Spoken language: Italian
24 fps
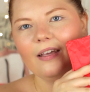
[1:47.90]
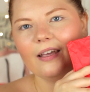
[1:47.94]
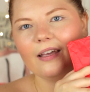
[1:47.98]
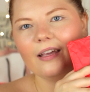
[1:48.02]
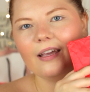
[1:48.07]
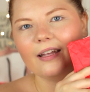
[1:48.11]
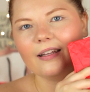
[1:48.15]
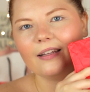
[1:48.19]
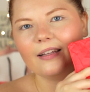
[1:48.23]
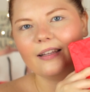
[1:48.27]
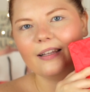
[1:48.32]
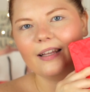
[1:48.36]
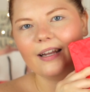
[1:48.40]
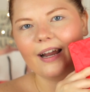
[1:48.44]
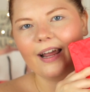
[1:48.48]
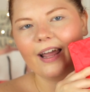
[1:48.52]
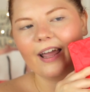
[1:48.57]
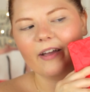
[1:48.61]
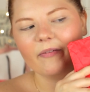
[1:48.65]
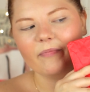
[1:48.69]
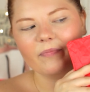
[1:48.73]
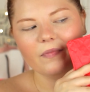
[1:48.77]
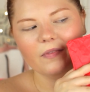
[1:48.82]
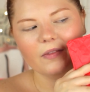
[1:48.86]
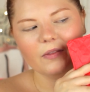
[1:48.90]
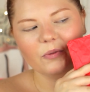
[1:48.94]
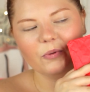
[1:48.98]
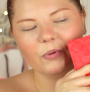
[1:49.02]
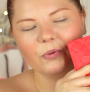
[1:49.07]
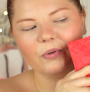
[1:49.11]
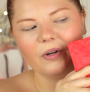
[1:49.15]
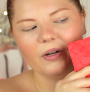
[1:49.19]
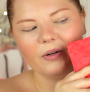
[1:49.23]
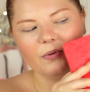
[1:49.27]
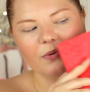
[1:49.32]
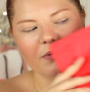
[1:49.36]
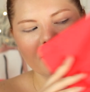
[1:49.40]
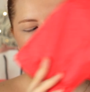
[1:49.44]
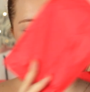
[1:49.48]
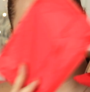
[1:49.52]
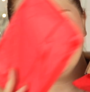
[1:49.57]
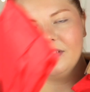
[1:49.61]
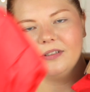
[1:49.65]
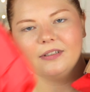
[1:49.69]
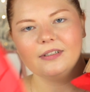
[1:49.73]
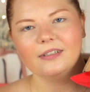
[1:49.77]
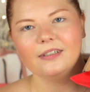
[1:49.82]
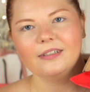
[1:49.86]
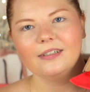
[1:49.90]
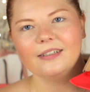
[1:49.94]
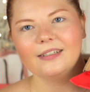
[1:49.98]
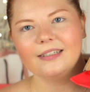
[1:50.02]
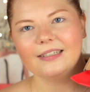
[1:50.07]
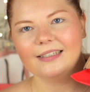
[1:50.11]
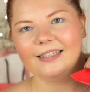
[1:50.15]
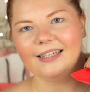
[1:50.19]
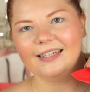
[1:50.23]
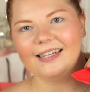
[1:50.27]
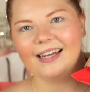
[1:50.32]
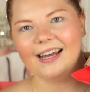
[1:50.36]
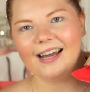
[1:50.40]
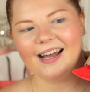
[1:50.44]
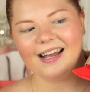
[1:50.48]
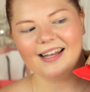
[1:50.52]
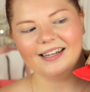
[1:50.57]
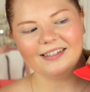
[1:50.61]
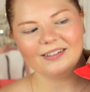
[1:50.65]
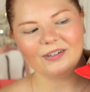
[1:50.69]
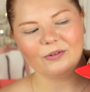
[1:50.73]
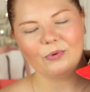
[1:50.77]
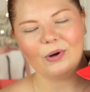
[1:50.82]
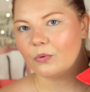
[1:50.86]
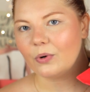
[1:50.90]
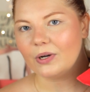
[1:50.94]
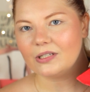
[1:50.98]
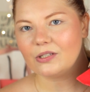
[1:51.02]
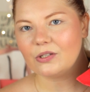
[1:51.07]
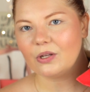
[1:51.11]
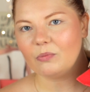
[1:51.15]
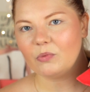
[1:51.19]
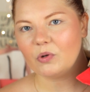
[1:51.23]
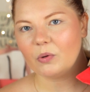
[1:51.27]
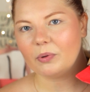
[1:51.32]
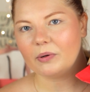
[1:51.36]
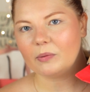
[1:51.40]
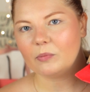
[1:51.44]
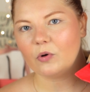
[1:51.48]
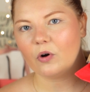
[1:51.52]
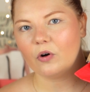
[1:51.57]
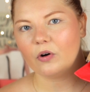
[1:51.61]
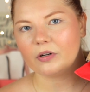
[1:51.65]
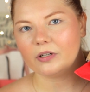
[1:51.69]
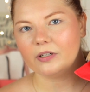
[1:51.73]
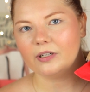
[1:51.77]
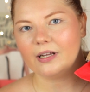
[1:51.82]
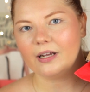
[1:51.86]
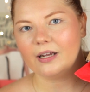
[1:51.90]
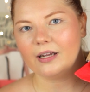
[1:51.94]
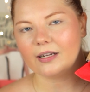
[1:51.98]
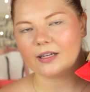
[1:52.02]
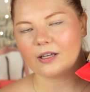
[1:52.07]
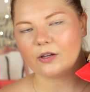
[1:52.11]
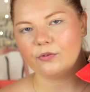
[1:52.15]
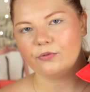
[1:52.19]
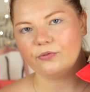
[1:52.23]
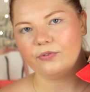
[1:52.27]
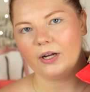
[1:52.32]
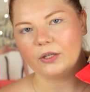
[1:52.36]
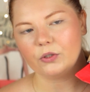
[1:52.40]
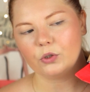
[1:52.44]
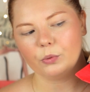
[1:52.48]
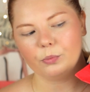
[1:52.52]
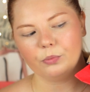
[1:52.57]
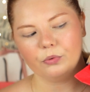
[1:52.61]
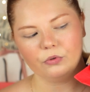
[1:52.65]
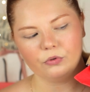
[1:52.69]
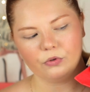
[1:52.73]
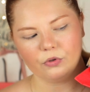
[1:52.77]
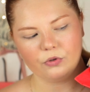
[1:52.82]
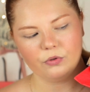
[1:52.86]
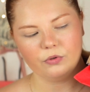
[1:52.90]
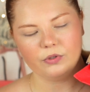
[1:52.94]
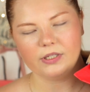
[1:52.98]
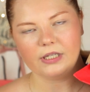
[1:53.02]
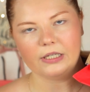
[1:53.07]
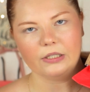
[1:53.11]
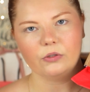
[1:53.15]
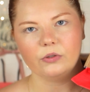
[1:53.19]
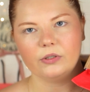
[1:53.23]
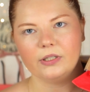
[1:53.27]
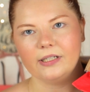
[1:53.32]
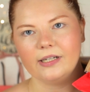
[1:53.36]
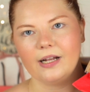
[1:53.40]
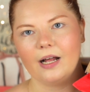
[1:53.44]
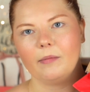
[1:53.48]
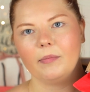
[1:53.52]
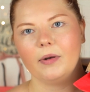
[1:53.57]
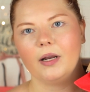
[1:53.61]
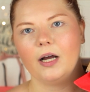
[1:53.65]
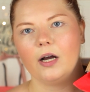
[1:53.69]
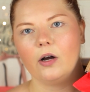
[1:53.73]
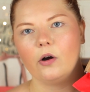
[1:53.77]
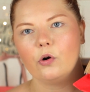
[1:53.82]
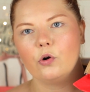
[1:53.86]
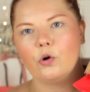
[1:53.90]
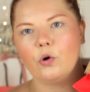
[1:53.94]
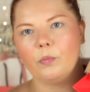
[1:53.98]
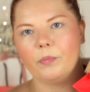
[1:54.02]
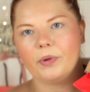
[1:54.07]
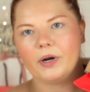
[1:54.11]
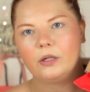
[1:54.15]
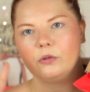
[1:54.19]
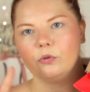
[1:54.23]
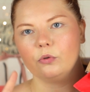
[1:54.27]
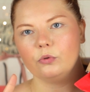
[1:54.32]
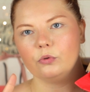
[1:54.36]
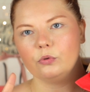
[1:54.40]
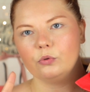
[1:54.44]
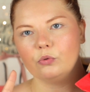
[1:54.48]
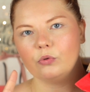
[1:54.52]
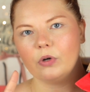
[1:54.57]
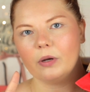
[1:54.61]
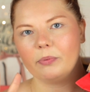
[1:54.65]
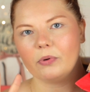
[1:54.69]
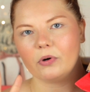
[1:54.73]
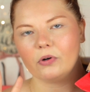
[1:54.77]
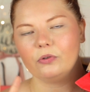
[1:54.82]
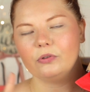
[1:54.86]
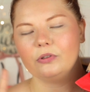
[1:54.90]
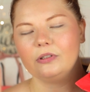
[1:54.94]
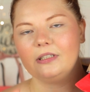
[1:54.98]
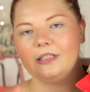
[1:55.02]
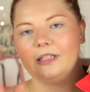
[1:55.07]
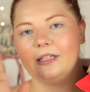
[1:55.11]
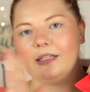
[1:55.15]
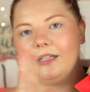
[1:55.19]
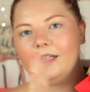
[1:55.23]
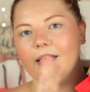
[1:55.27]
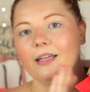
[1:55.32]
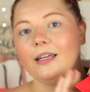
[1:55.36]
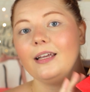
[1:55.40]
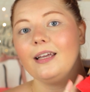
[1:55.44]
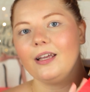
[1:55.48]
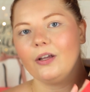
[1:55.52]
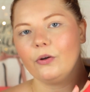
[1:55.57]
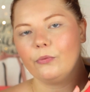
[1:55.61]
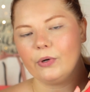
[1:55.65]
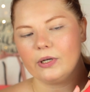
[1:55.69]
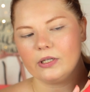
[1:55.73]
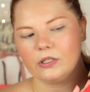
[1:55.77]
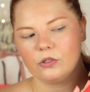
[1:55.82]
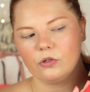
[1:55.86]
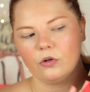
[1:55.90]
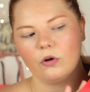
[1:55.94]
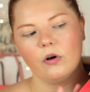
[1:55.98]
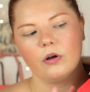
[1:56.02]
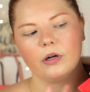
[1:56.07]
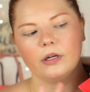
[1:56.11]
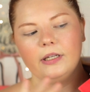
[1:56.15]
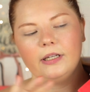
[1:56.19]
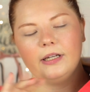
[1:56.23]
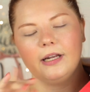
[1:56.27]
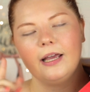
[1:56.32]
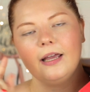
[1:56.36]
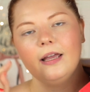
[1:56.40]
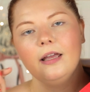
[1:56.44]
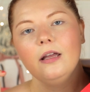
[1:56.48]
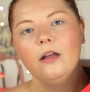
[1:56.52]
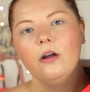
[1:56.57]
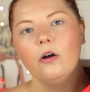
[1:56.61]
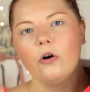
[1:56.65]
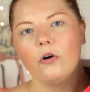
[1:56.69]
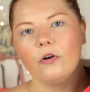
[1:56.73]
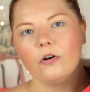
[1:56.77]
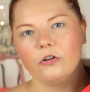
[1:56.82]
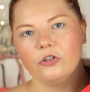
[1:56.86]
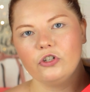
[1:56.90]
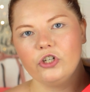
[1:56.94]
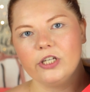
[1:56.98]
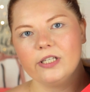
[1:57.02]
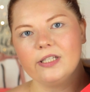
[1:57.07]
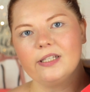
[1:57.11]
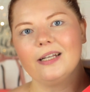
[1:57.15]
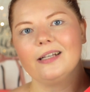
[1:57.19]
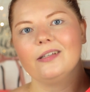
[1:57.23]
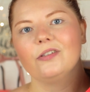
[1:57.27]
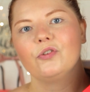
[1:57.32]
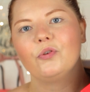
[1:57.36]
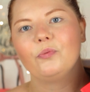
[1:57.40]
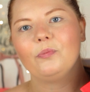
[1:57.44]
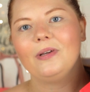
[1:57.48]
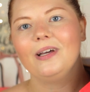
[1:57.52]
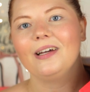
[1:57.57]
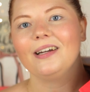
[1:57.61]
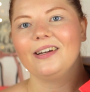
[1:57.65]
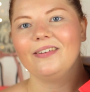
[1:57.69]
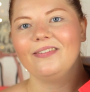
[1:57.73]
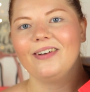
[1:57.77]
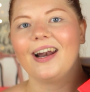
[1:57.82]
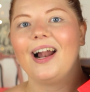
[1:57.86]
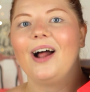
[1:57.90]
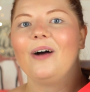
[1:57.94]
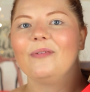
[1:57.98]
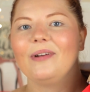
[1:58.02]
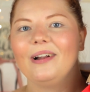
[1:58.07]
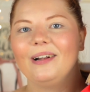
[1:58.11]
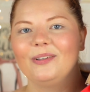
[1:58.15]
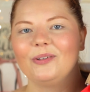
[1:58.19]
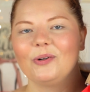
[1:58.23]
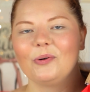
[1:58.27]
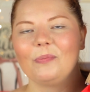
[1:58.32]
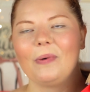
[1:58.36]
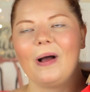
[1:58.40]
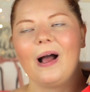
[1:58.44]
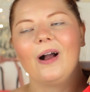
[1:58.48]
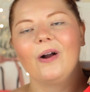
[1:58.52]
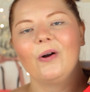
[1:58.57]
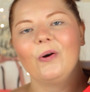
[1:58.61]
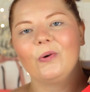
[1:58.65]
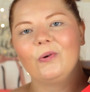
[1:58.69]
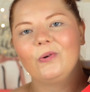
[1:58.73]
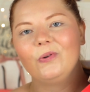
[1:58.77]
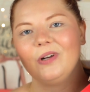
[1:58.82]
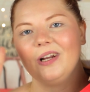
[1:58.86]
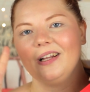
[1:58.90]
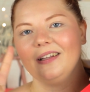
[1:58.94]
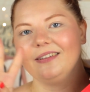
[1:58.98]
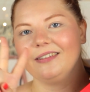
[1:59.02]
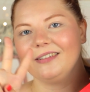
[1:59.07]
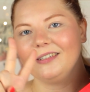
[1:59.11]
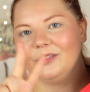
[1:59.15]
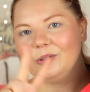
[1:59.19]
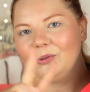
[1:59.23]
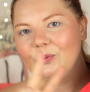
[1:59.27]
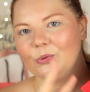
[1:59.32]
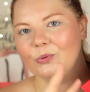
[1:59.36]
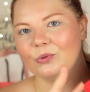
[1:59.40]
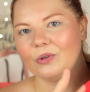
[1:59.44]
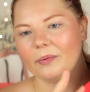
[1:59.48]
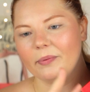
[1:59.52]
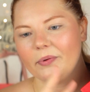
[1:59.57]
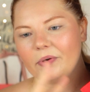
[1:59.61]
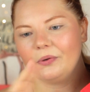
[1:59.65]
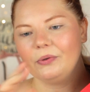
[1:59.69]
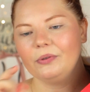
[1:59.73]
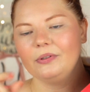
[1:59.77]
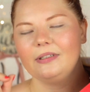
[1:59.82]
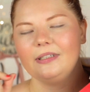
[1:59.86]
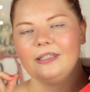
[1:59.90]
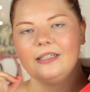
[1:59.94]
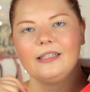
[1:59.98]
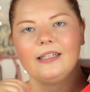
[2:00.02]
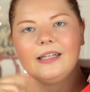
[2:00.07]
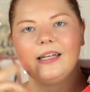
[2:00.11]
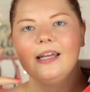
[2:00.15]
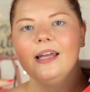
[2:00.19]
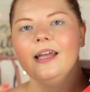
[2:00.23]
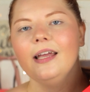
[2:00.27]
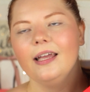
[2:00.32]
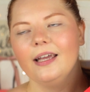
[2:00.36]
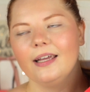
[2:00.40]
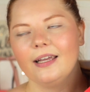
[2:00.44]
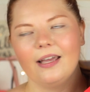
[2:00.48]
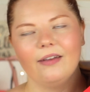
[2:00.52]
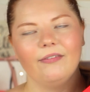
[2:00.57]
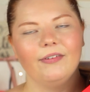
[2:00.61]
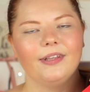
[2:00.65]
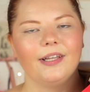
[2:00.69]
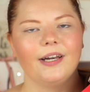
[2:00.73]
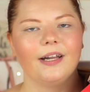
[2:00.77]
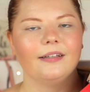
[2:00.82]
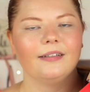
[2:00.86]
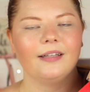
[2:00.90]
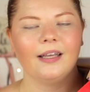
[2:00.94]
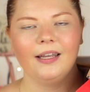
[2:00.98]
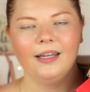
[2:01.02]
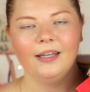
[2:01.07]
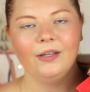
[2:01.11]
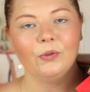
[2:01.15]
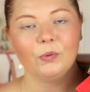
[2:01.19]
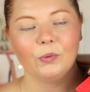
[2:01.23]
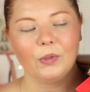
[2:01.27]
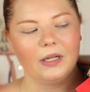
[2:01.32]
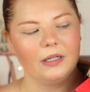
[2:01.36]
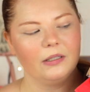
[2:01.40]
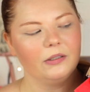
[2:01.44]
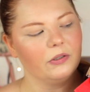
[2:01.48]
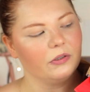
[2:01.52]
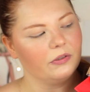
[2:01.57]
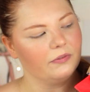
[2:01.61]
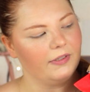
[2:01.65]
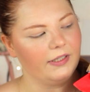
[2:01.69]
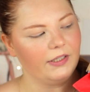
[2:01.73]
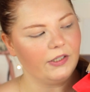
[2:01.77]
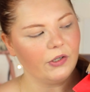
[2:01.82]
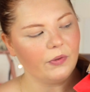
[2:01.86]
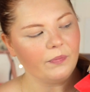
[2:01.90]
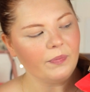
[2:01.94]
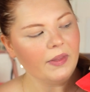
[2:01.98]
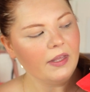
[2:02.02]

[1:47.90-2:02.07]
e 3, 2, 1 Tadan! Questo è il mio primo ordine che ho fatto appunto sul sito di Nabla. Ho comprato due prodottini in questo ordine. Oggi stesso mi arriverà un altro pacco con altri due prodottini che vedrete in un altro video.